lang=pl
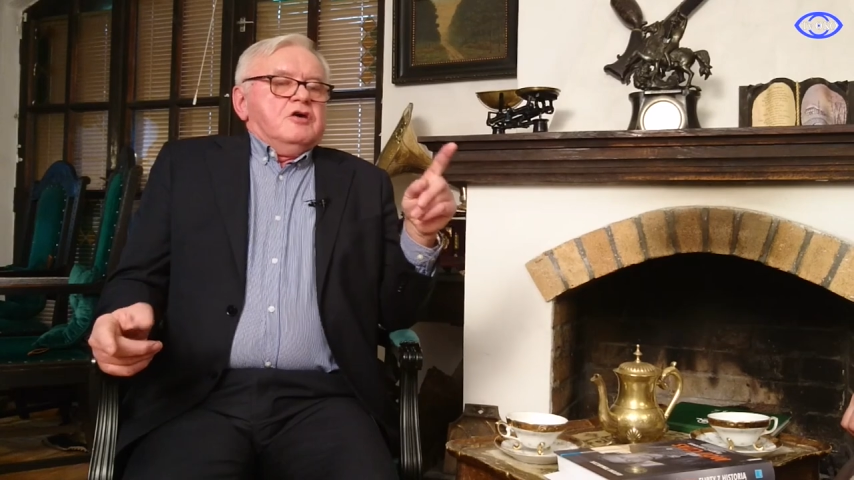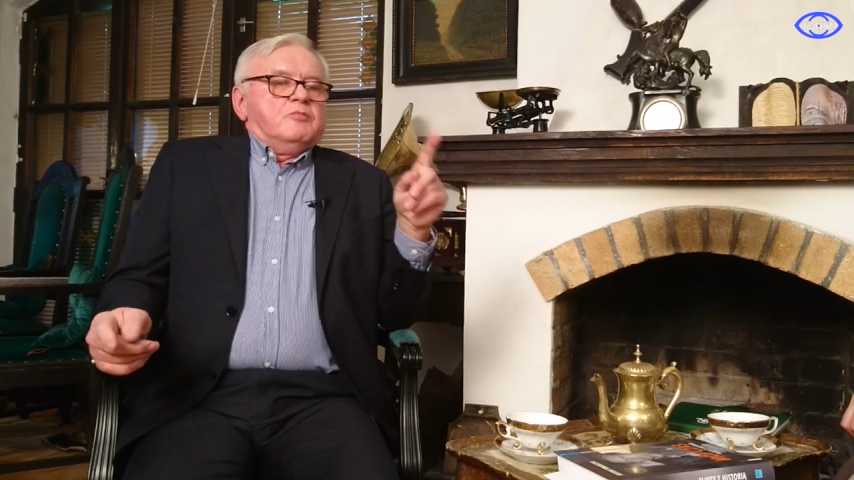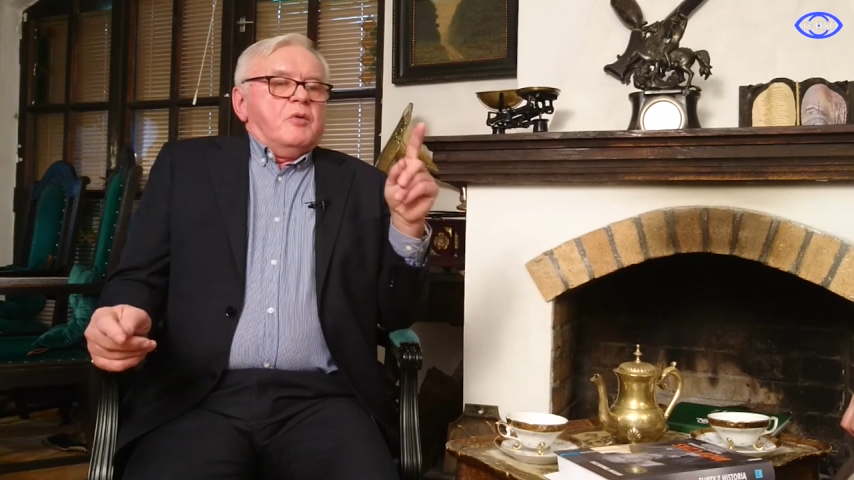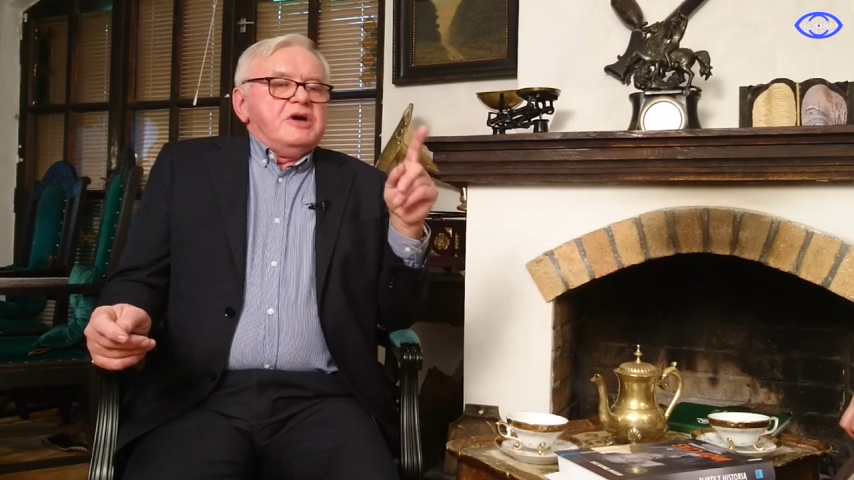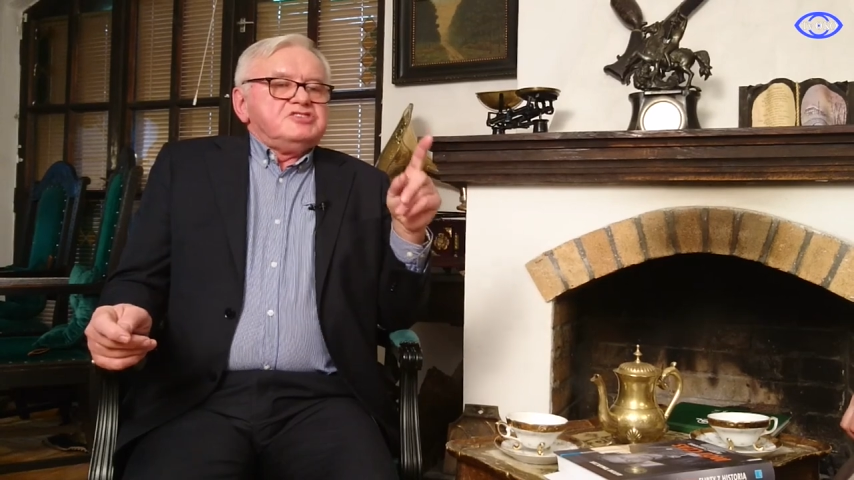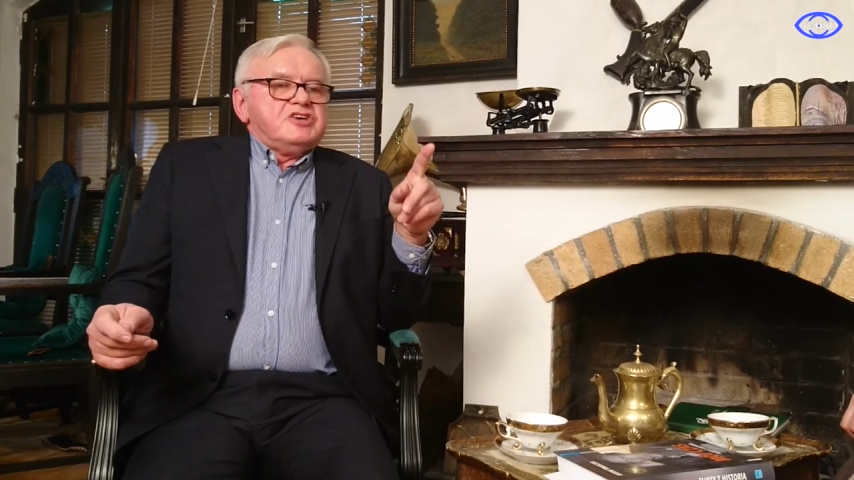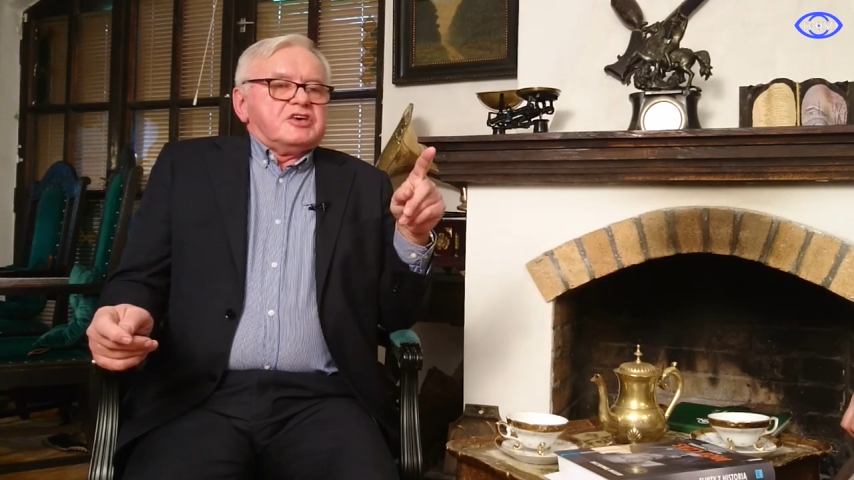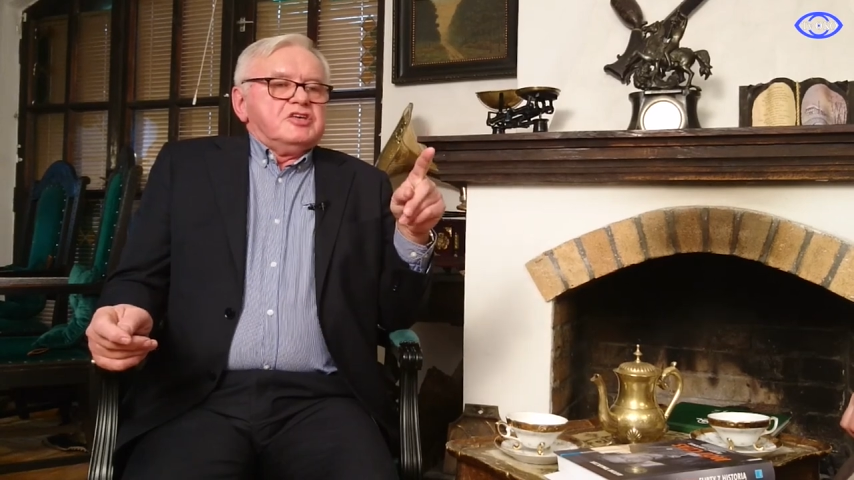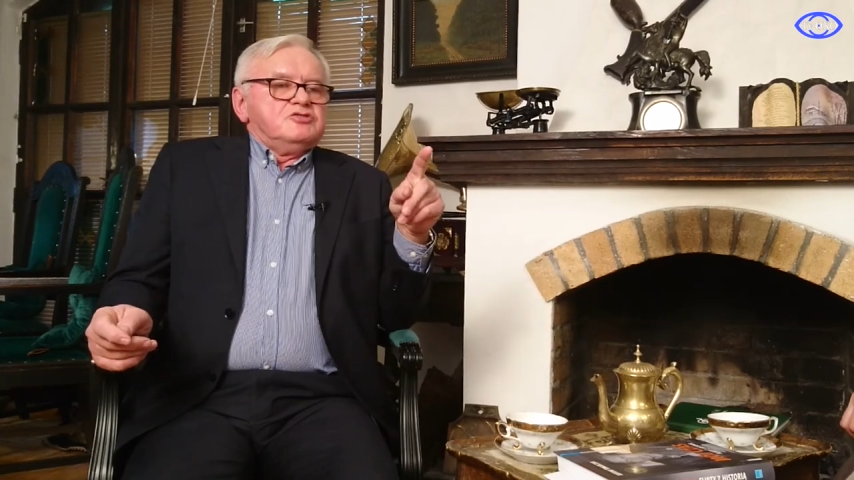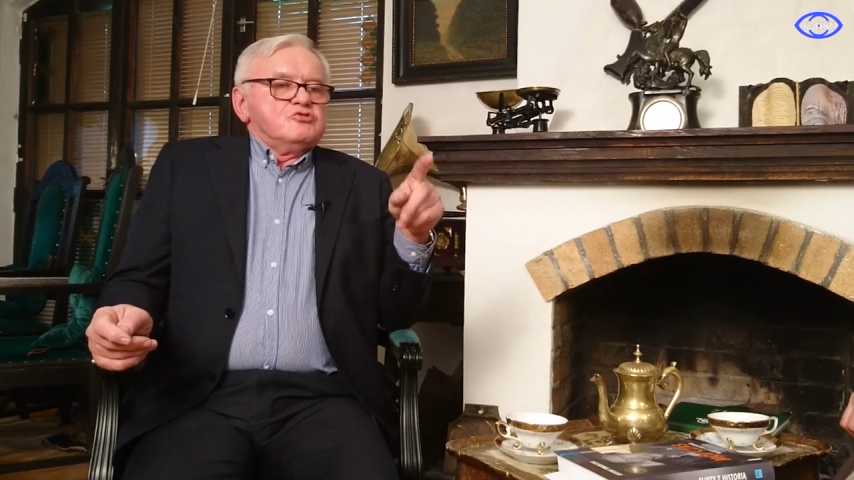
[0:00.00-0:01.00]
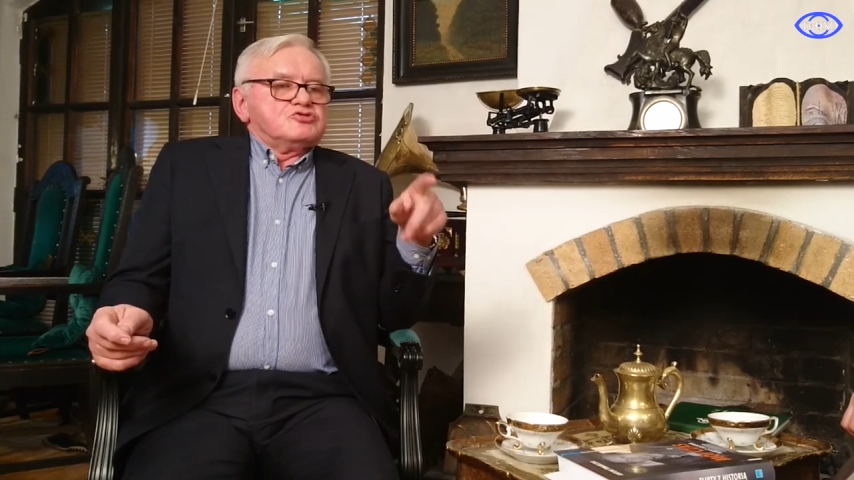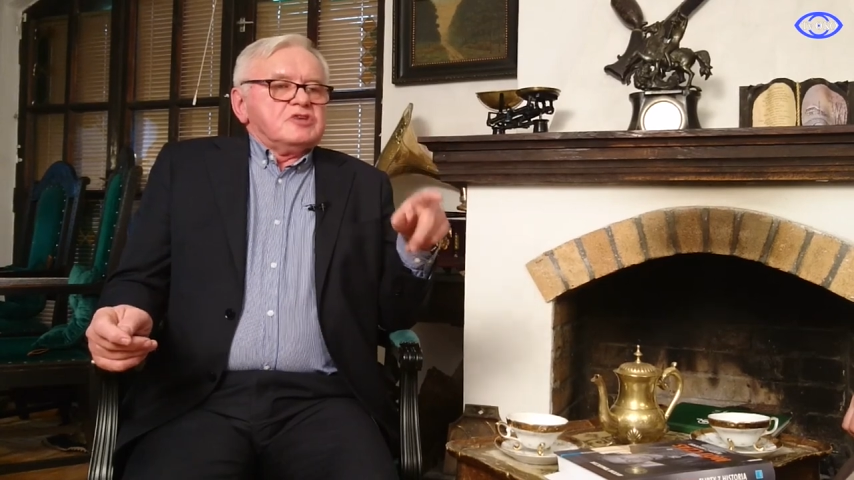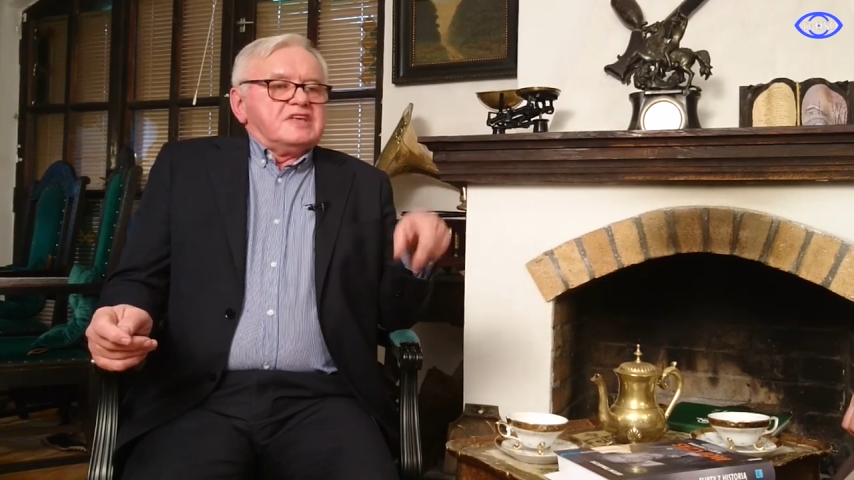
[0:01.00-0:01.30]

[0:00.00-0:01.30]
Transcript: w momencie, kiedy już